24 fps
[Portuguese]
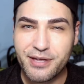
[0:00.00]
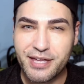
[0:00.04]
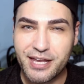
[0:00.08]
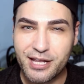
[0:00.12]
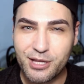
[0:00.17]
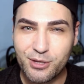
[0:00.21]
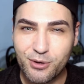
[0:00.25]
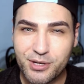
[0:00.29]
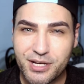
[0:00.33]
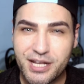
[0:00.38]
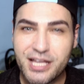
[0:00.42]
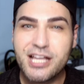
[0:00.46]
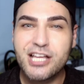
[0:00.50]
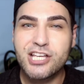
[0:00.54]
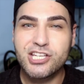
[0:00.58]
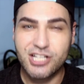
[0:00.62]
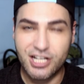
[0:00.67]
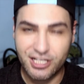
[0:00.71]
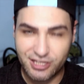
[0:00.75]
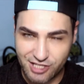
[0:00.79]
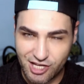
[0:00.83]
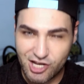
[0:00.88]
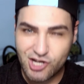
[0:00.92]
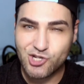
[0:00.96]
e queridona
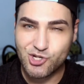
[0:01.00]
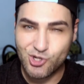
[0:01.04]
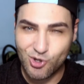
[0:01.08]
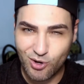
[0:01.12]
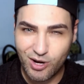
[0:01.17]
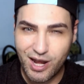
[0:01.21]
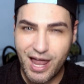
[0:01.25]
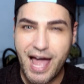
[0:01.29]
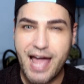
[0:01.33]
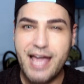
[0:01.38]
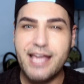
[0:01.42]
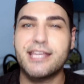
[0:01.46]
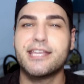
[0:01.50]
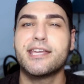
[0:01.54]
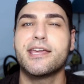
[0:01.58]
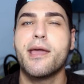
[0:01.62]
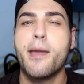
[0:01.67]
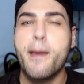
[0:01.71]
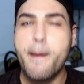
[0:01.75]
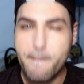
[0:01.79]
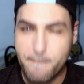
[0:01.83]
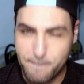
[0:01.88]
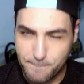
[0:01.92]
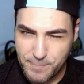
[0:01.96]
já deixou o like
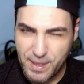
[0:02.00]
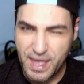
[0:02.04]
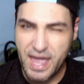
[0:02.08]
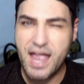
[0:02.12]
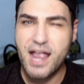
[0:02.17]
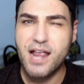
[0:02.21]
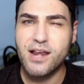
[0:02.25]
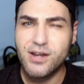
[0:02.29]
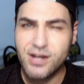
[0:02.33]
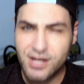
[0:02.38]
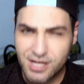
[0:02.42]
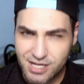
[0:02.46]
bem no